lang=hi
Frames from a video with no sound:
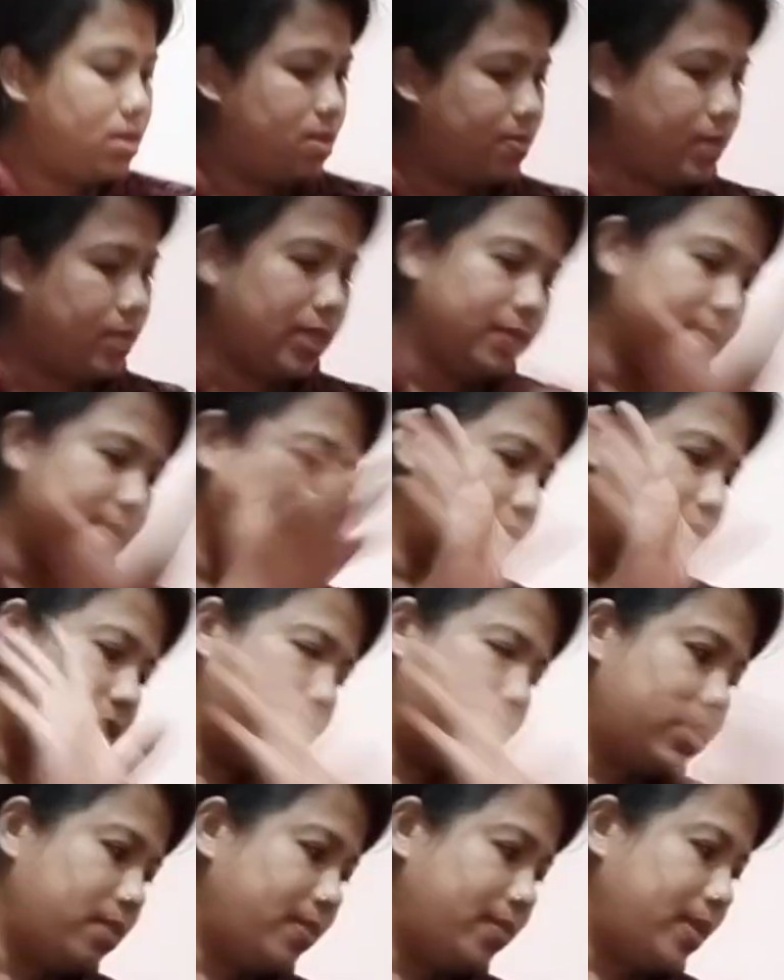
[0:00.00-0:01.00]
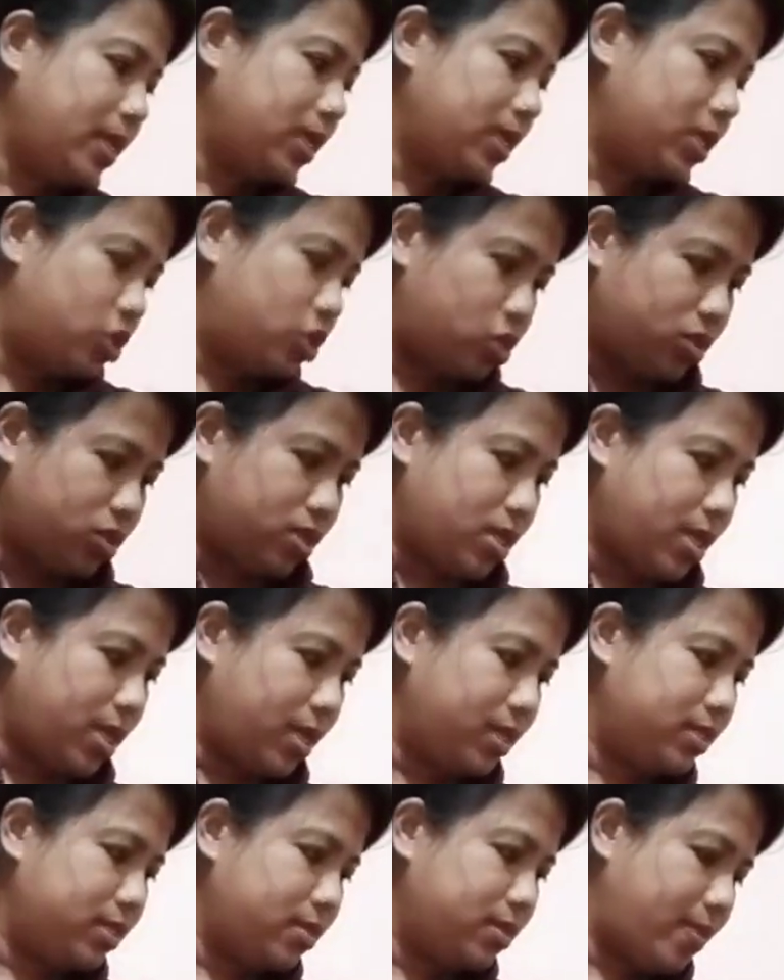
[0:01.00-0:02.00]
मतलब ज़्यादातर मेरा किचन का
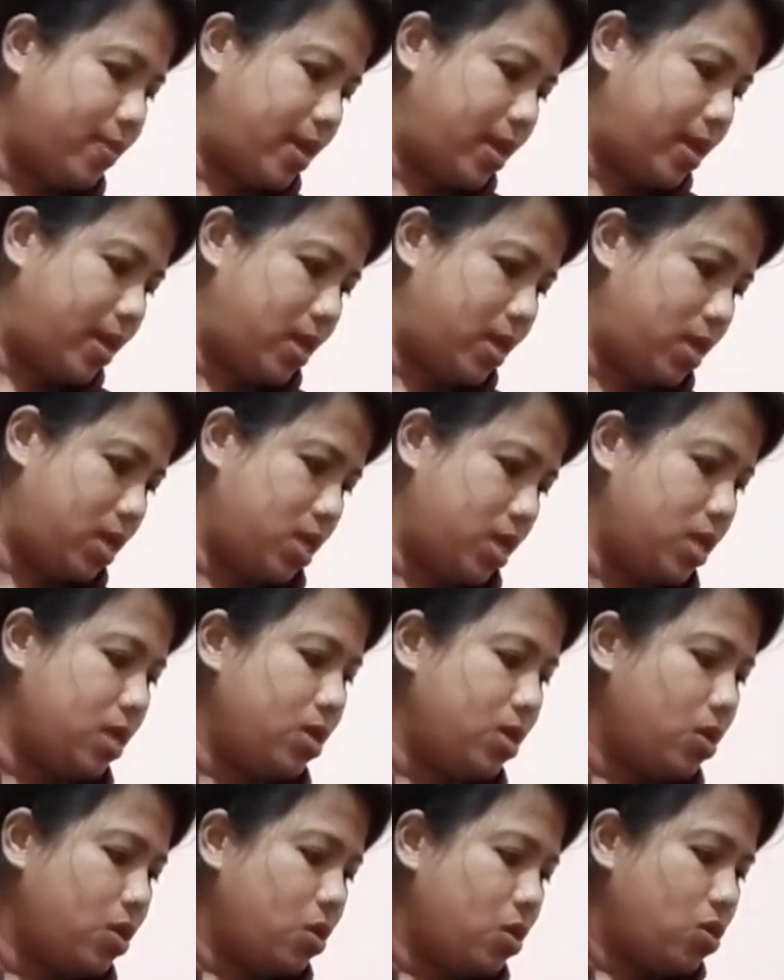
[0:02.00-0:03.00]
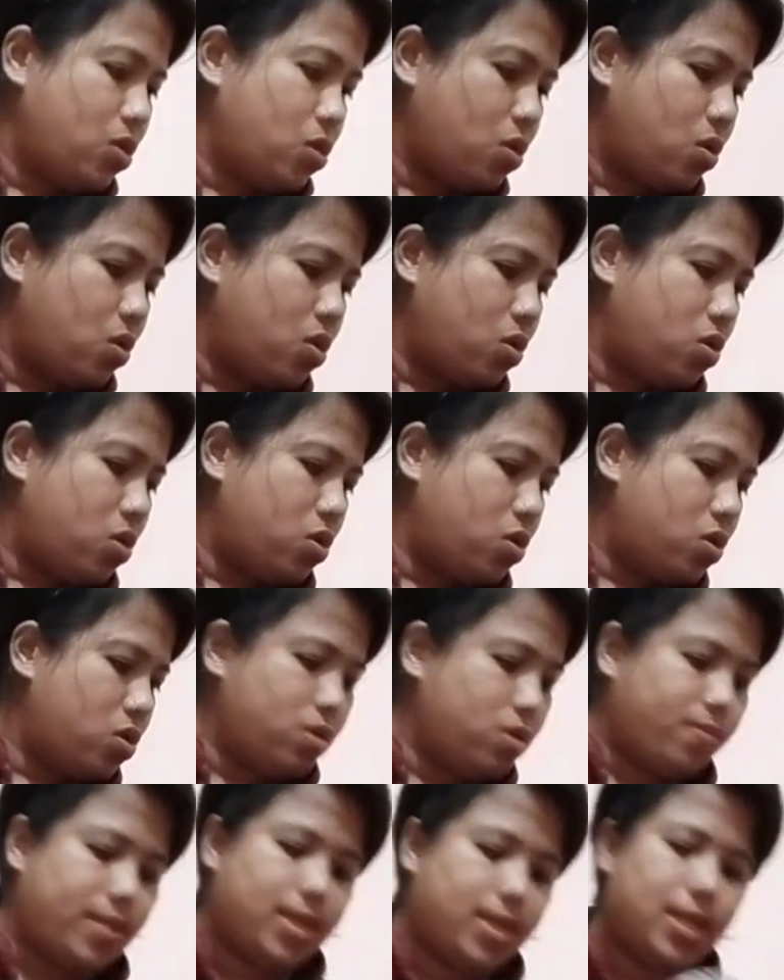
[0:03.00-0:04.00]
ही सामान है और
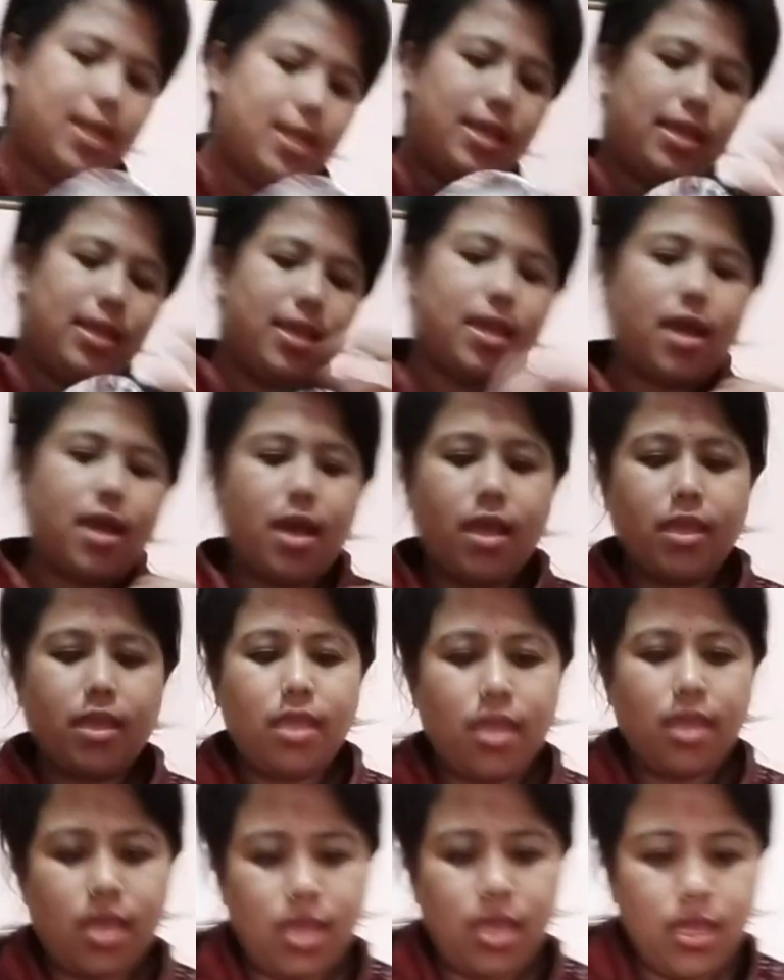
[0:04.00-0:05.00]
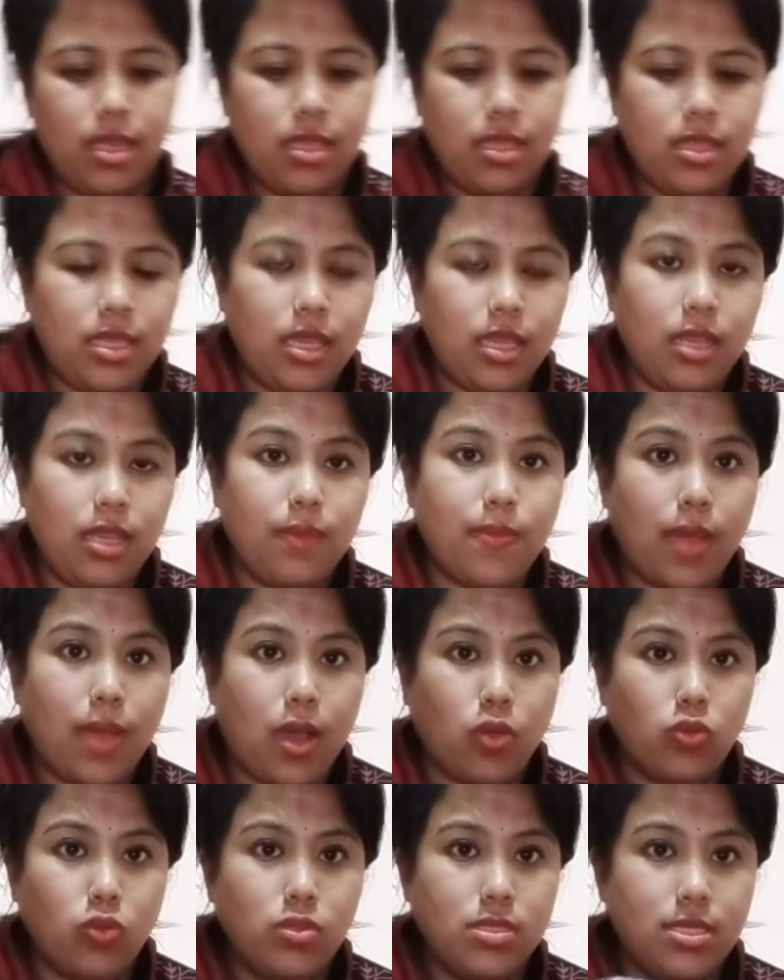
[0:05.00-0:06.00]
मैंने लिया ये तीन
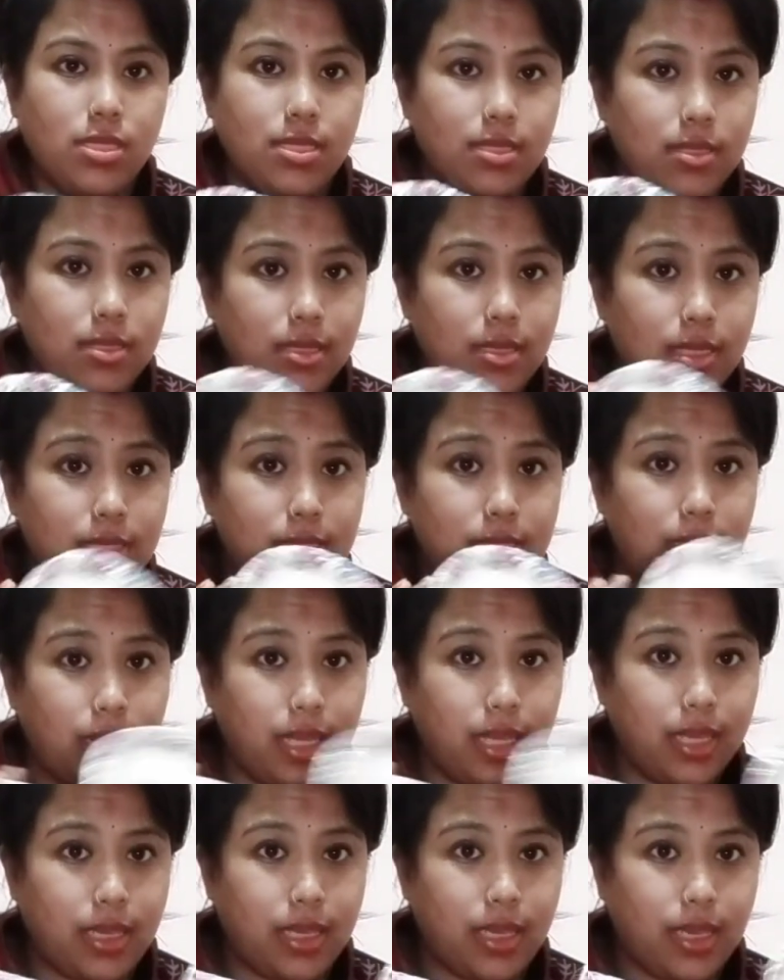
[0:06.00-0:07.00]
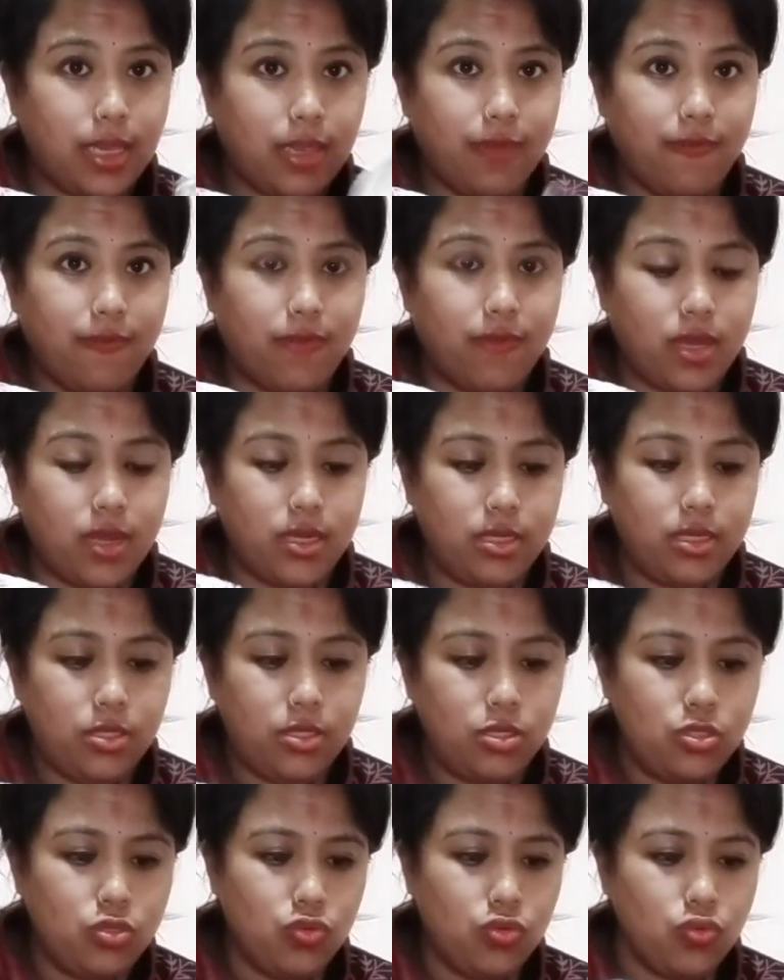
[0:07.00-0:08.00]
बाउल्स इस तरीके के वन
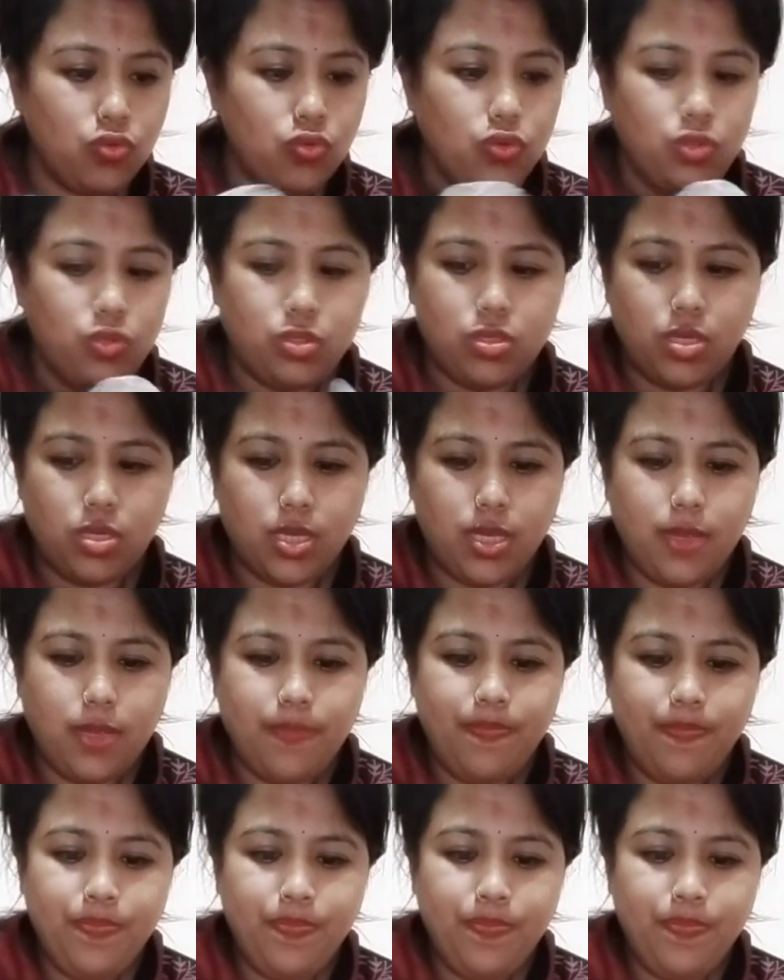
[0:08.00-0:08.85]
टू थ्री